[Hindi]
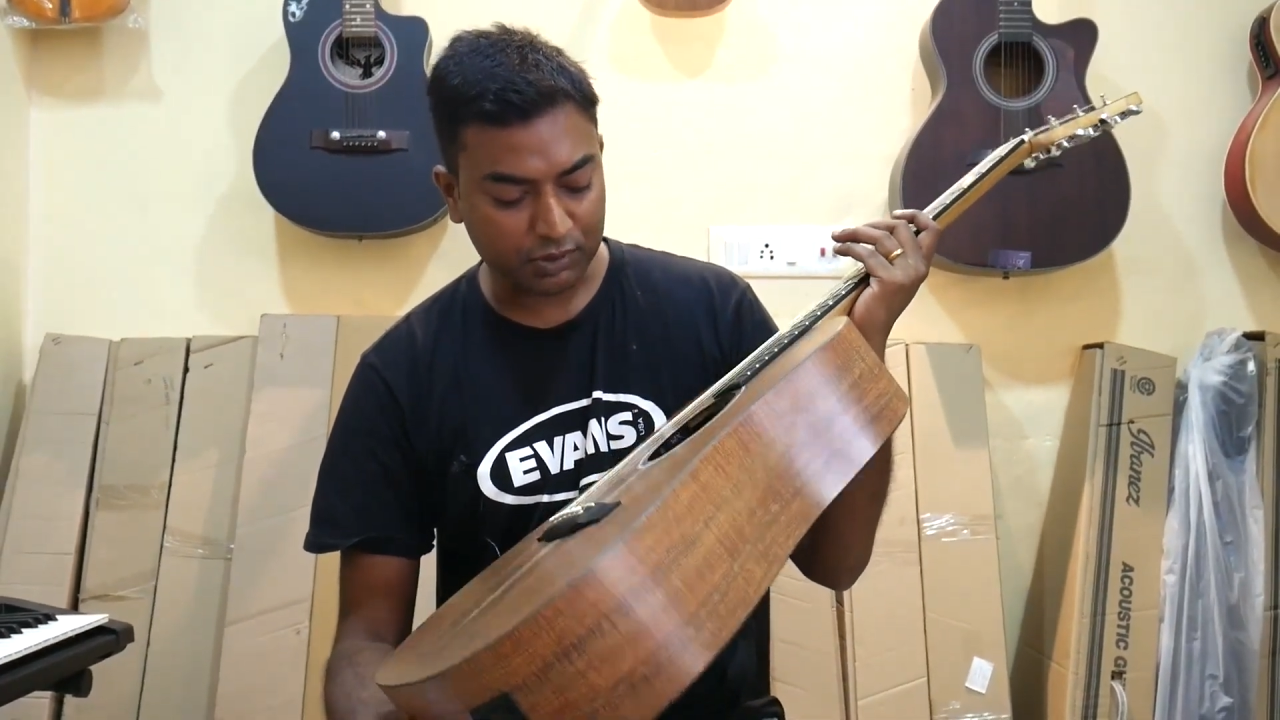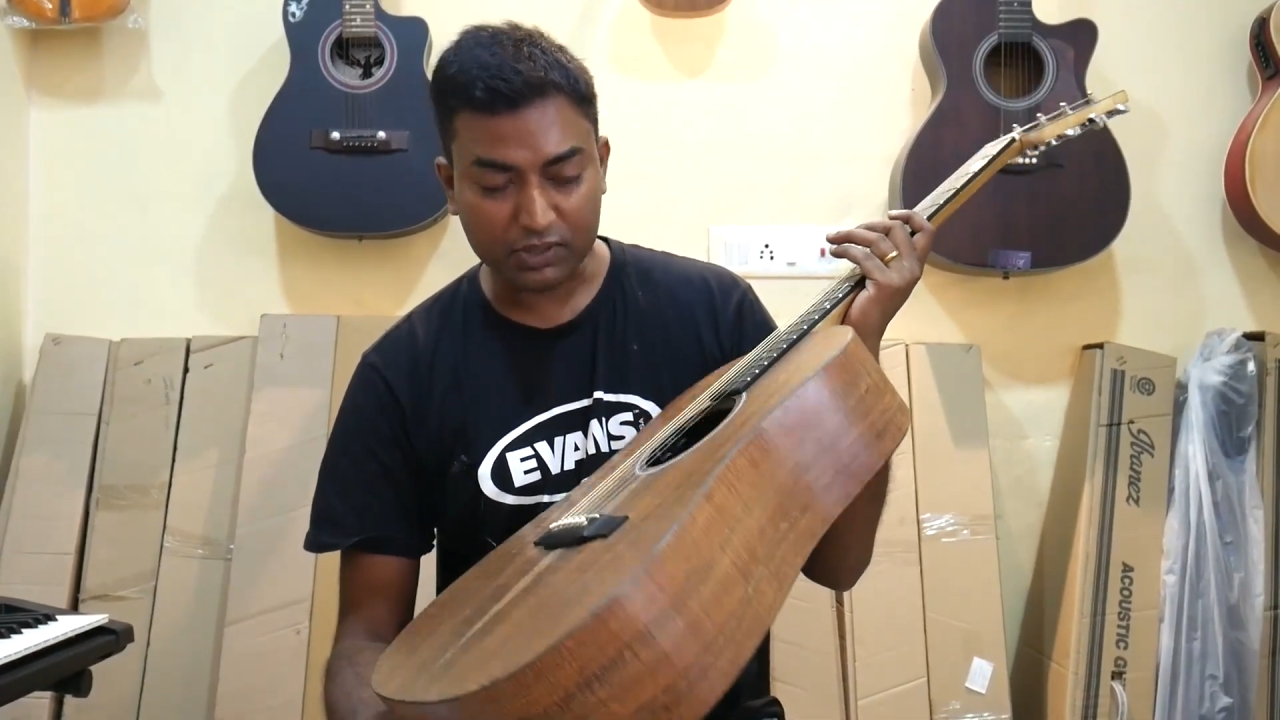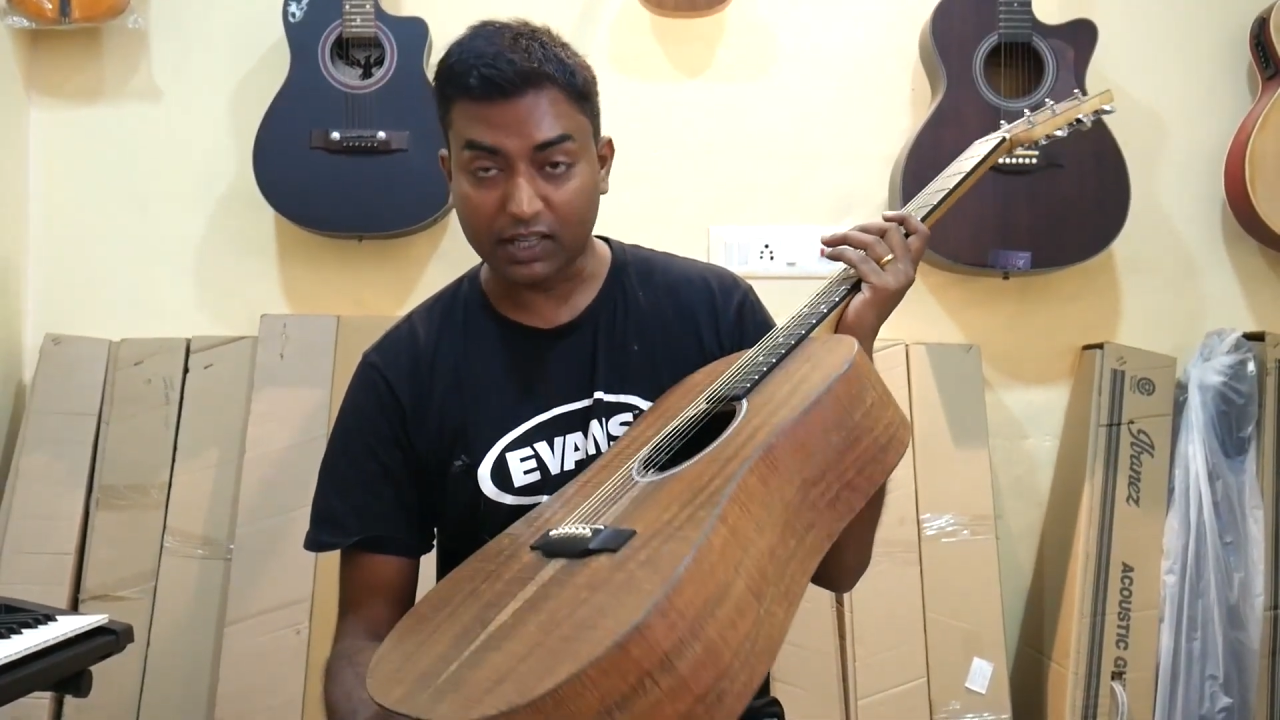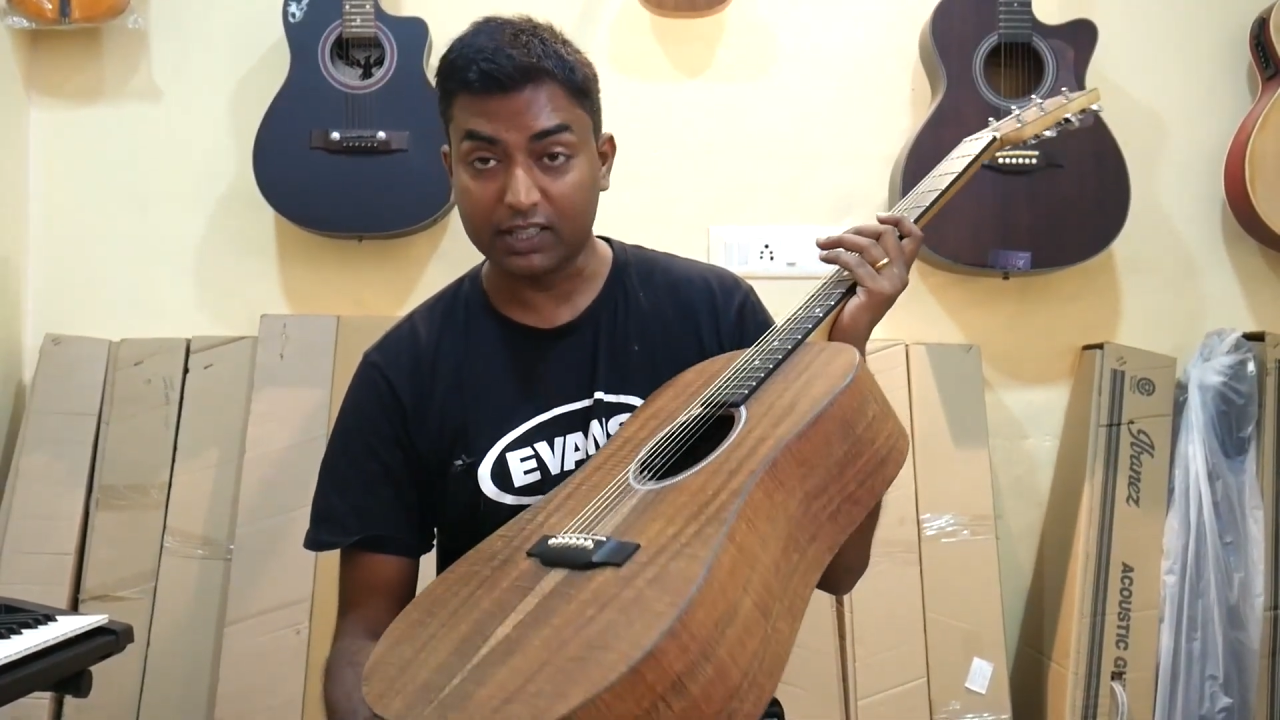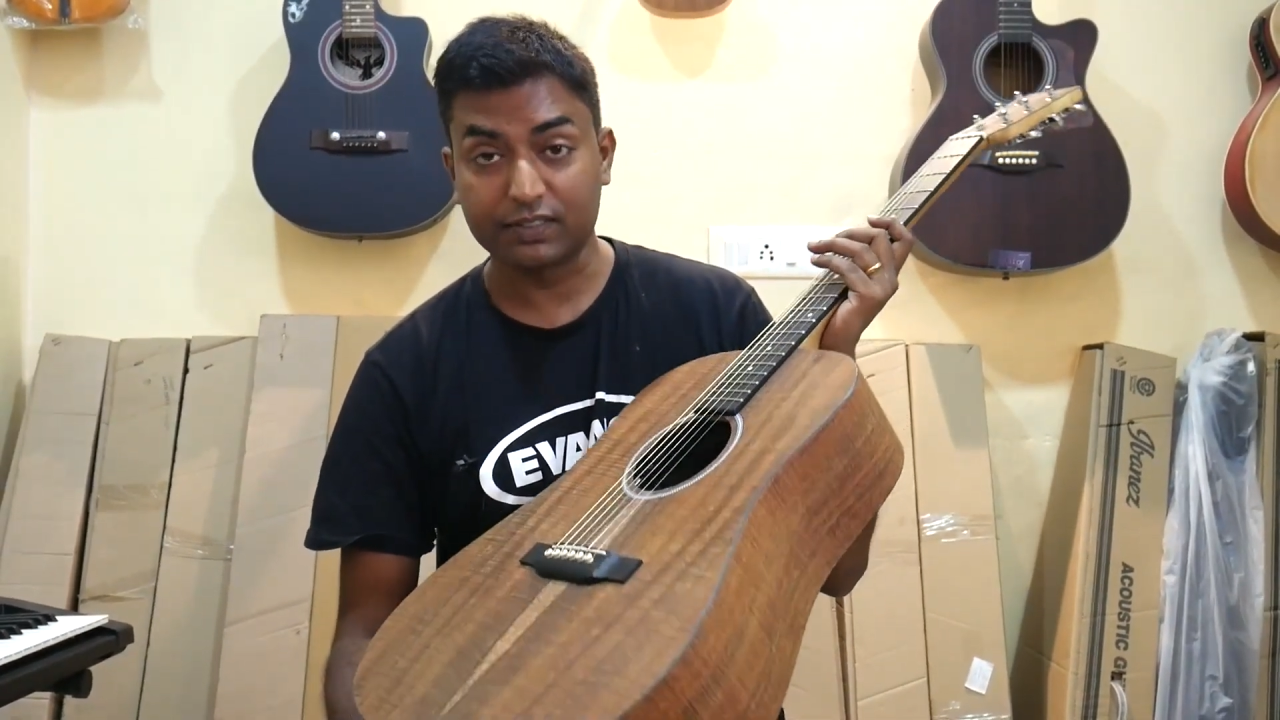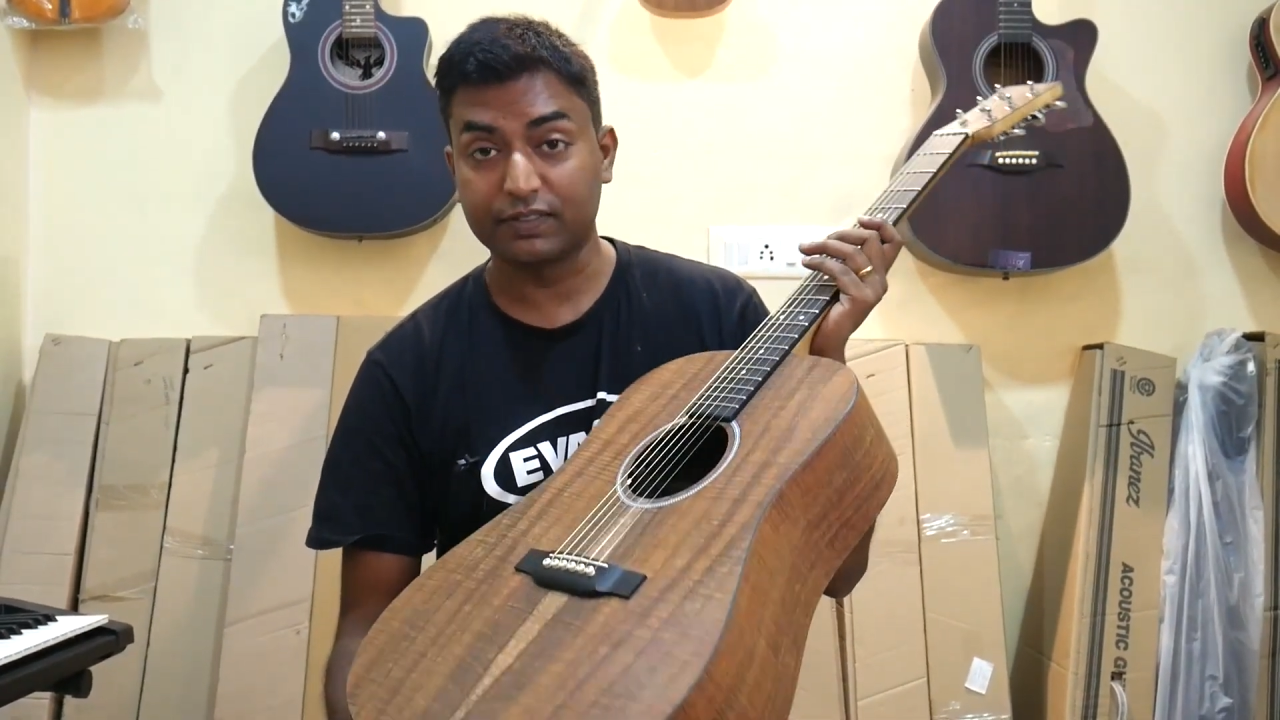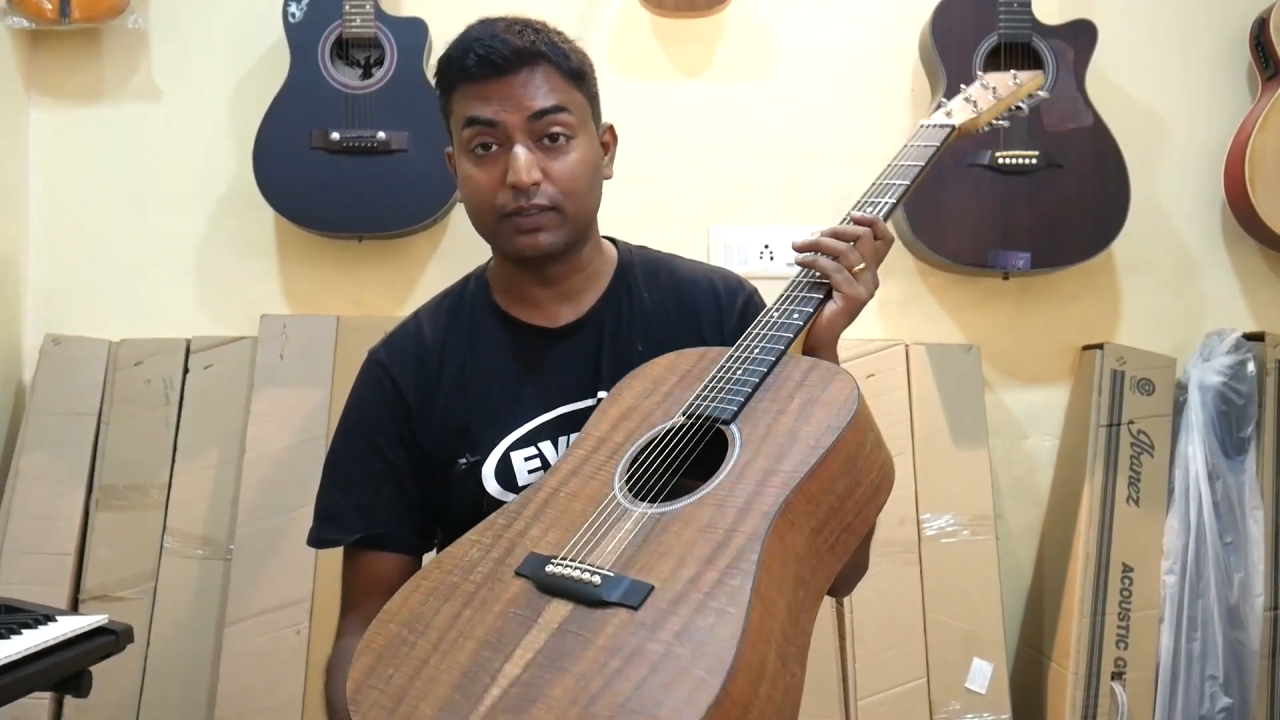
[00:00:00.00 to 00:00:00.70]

कुछ खास